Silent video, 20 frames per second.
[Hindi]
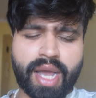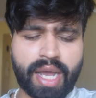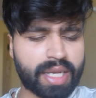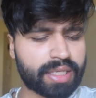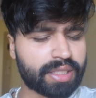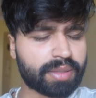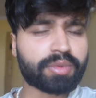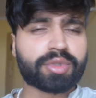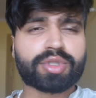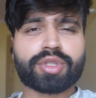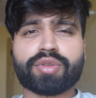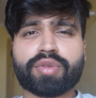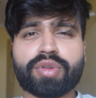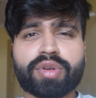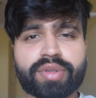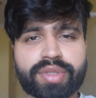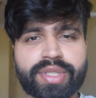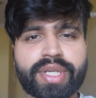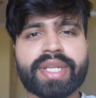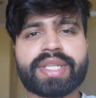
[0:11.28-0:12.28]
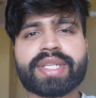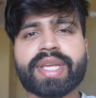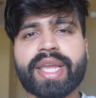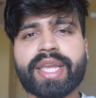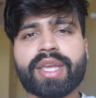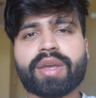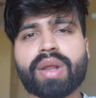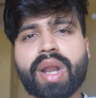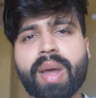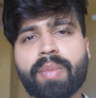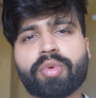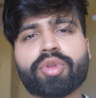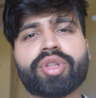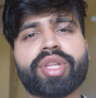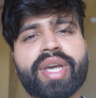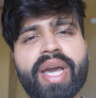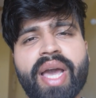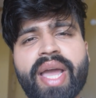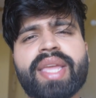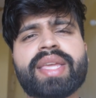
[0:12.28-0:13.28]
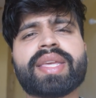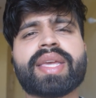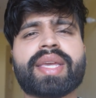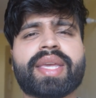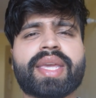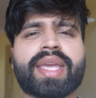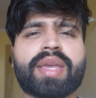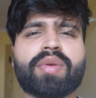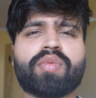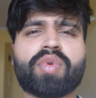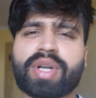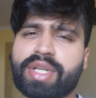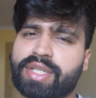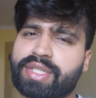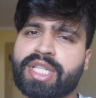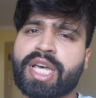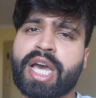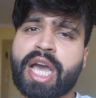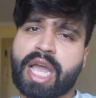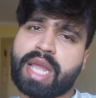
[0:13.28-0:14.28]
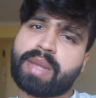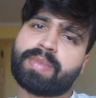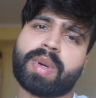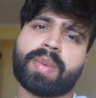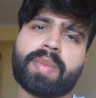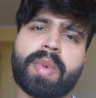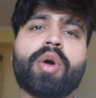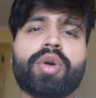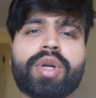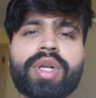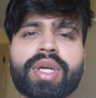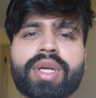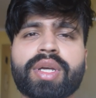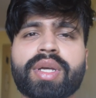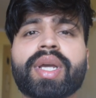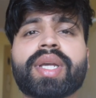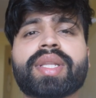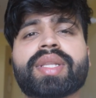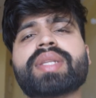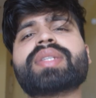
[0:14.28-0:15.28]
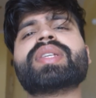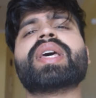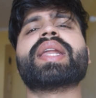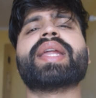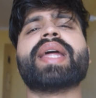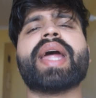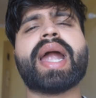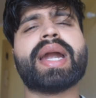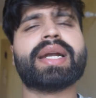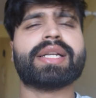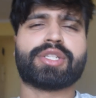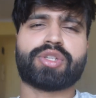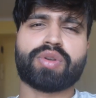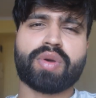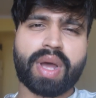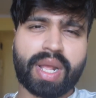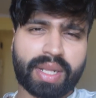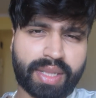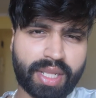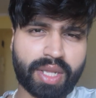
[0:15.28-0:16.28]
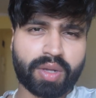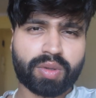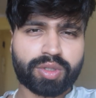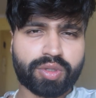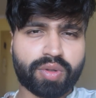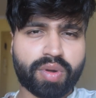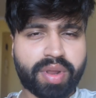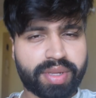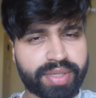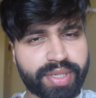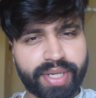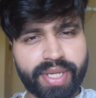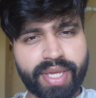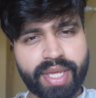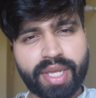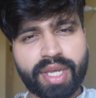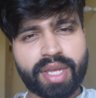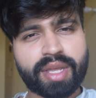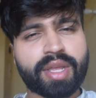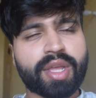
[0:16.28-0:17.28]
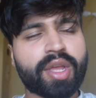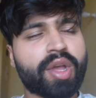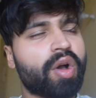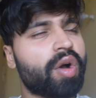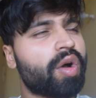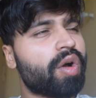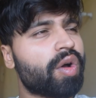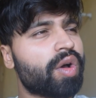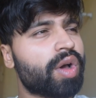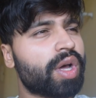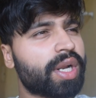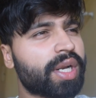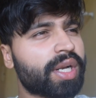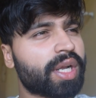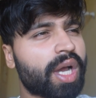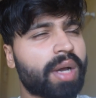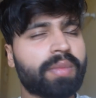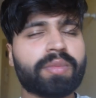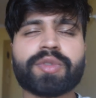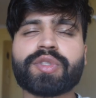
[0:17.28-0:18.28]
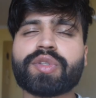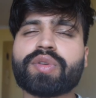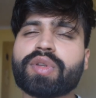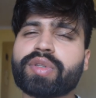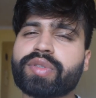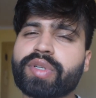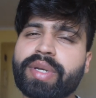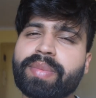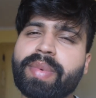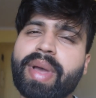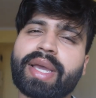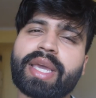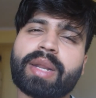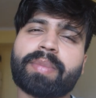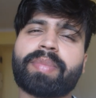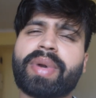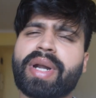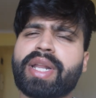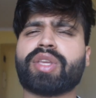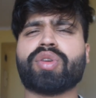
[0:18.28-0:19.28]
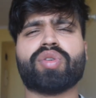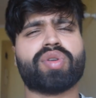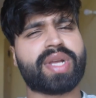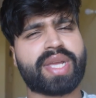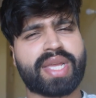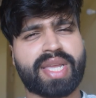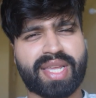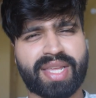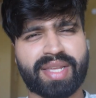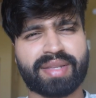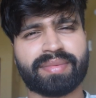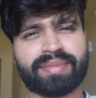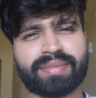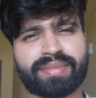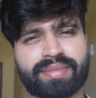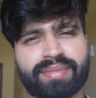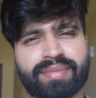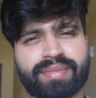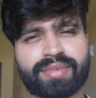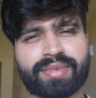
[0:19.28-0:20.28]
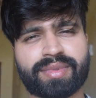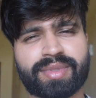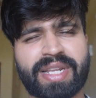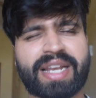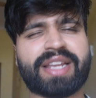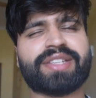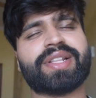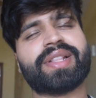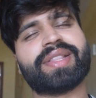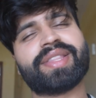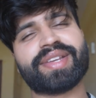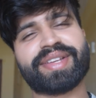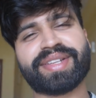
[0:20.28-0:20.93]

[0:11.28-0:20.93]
आज हम उस यूनिवर्सिटी जाएंगे और आपको दिखाएंगे कि व्हाट इज़ द हाइप अबाउट इतने सारे एड्स क्यों आते हैं उस यूनिवर्सिटी के और हम उस यूनिवर्सिटी में आकर पढ़ क्यों रहे हैं चले चलते